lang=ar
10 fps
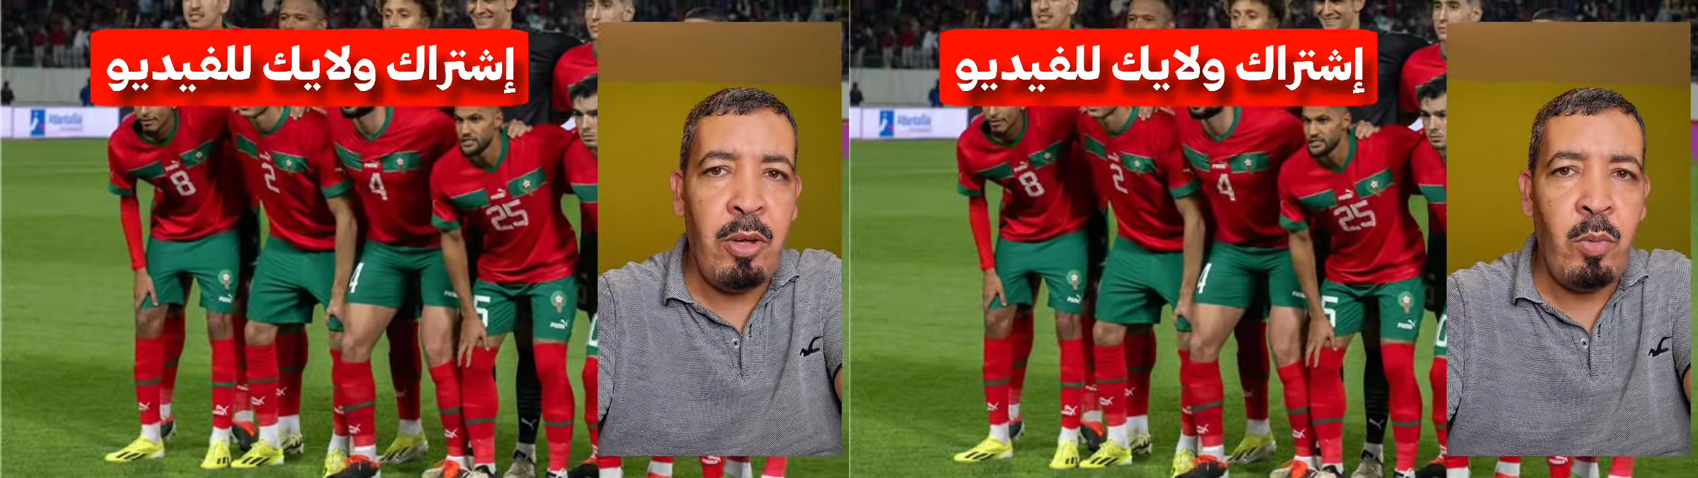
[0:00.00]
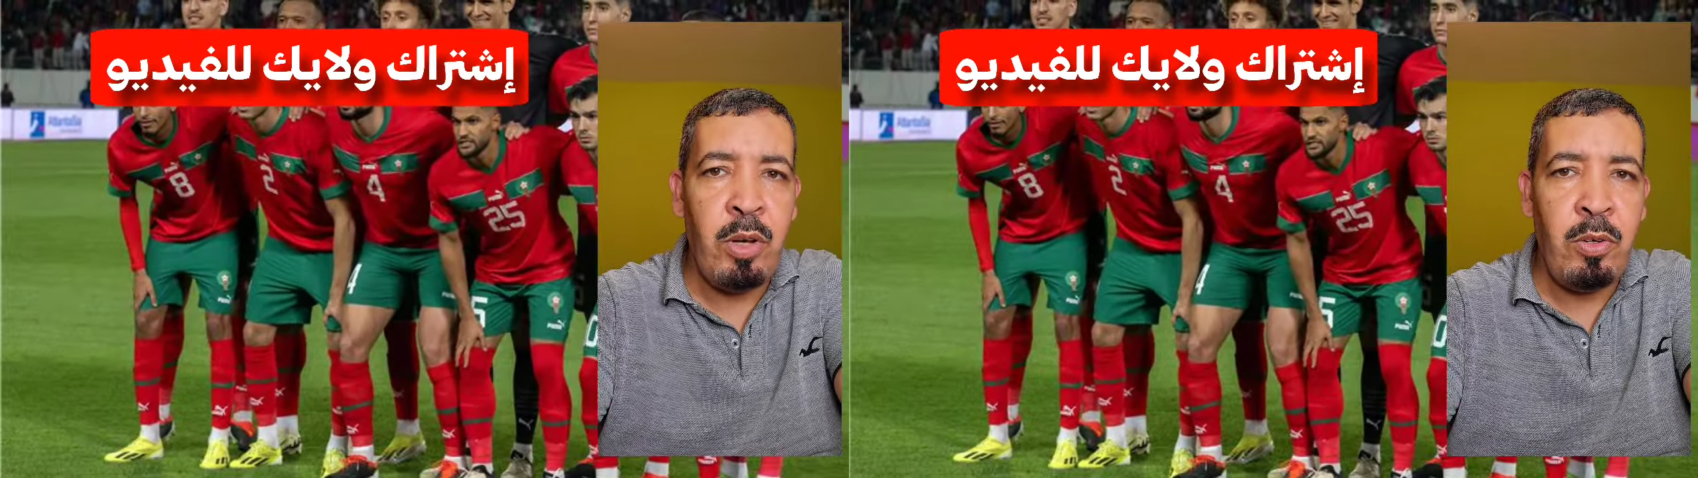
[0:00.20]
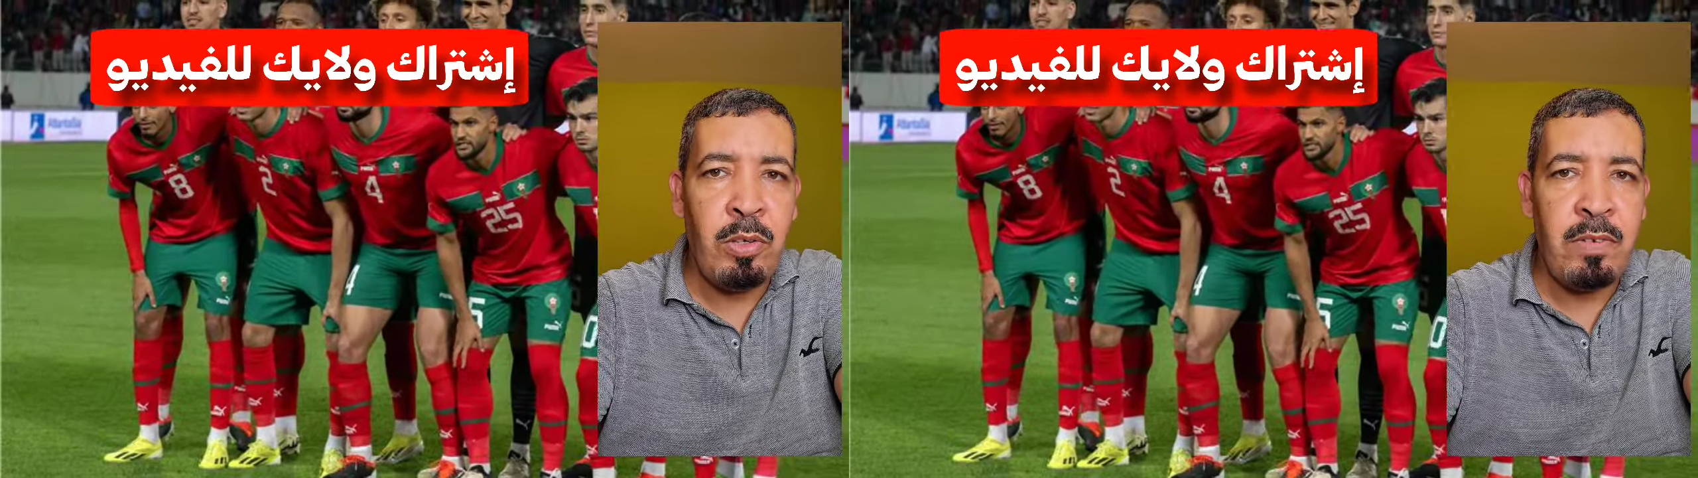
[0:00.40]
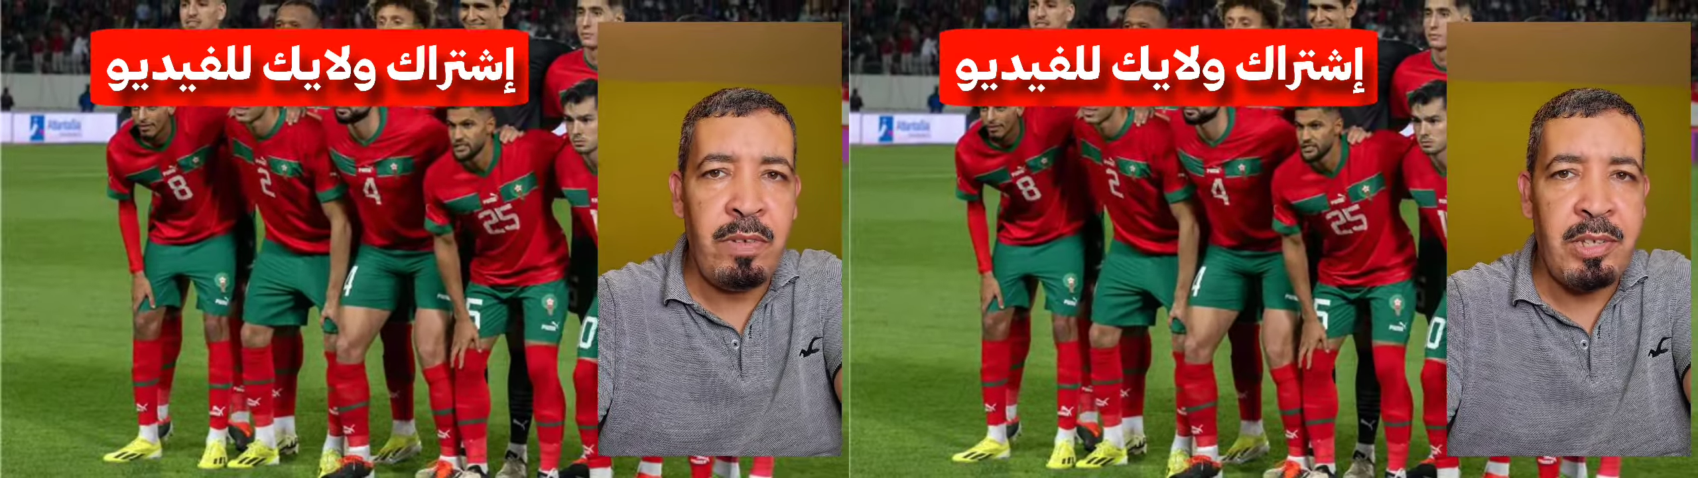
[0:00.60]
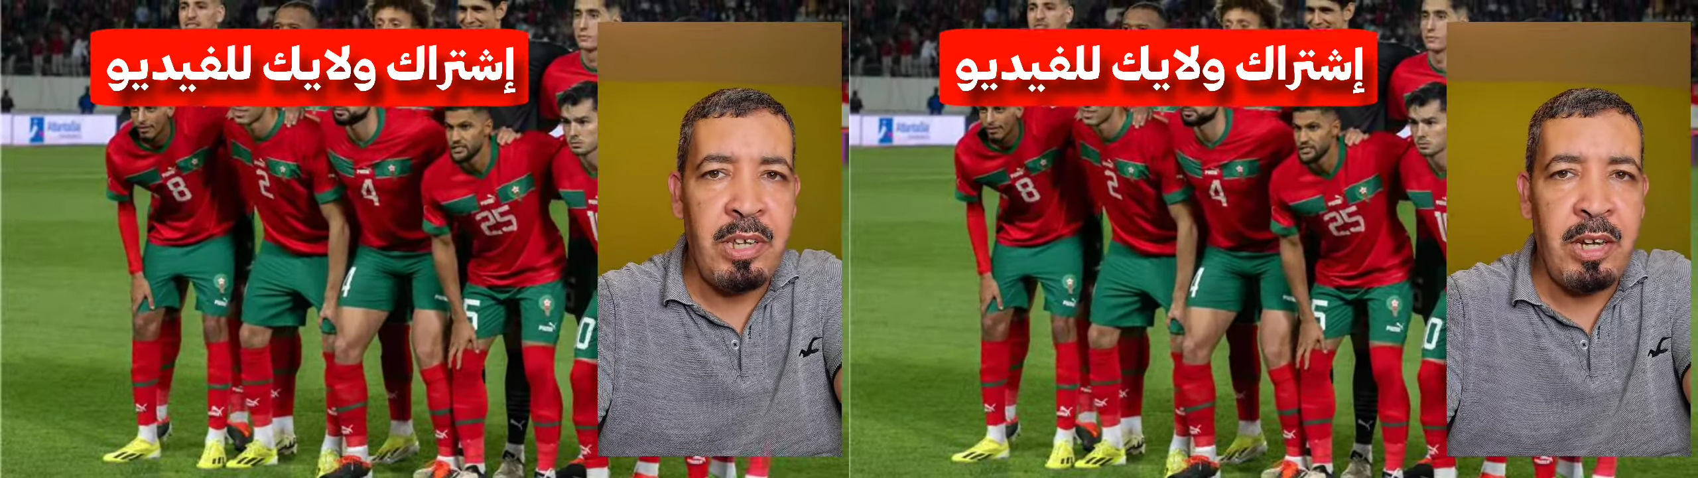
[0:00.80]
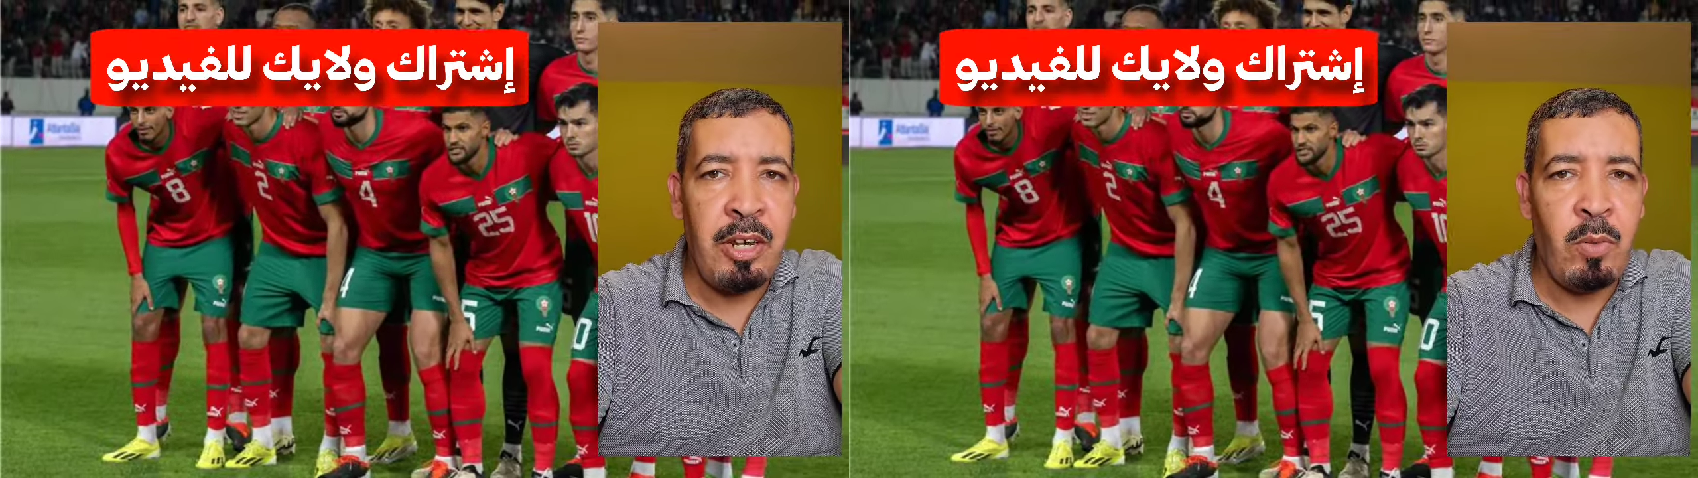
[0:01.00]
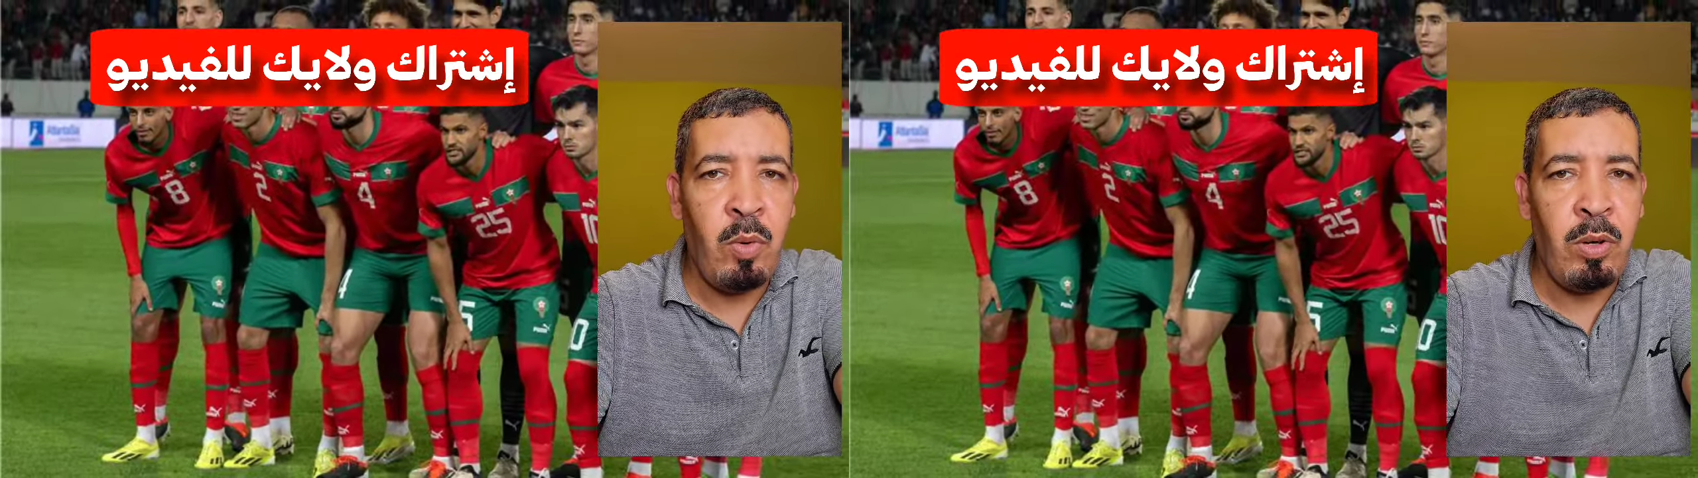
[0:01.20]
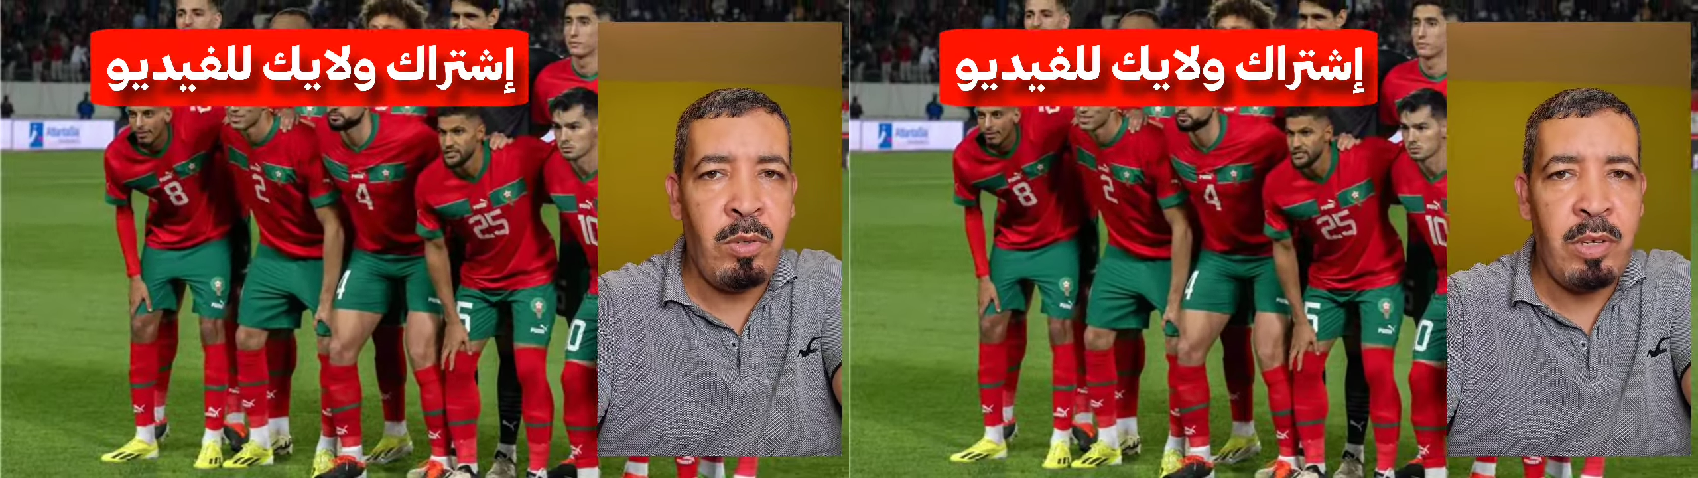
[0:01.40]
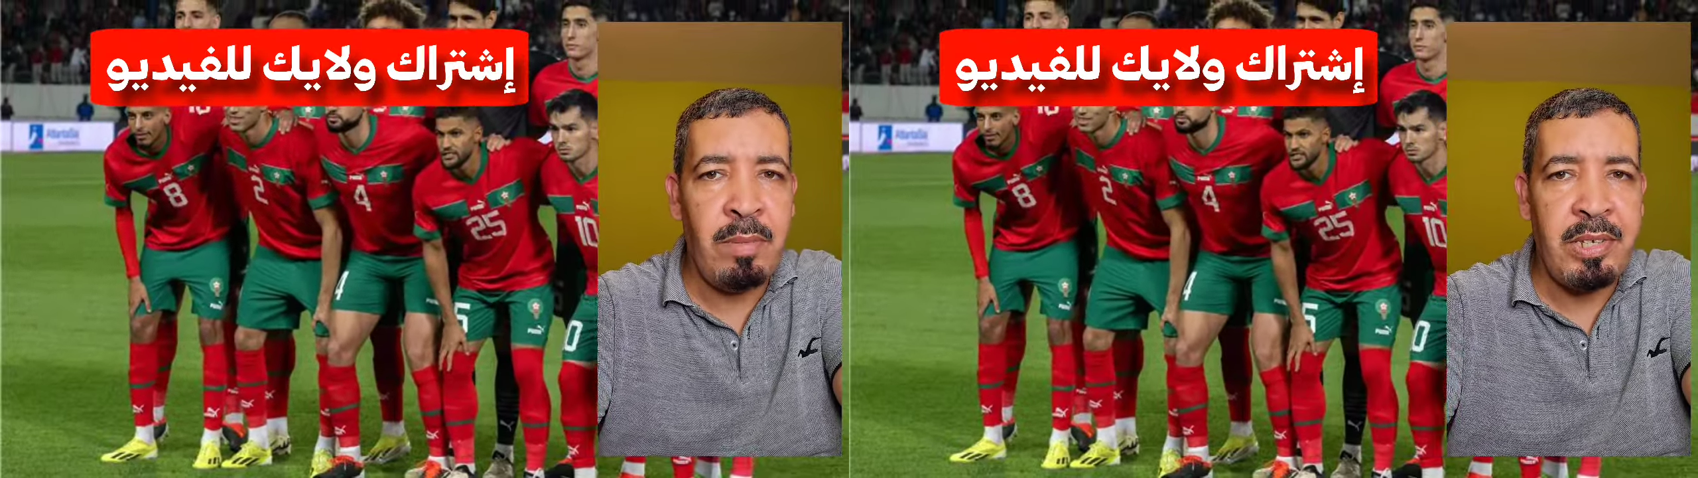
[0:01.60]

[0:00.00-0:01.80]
ويوسف نصيري وأسامة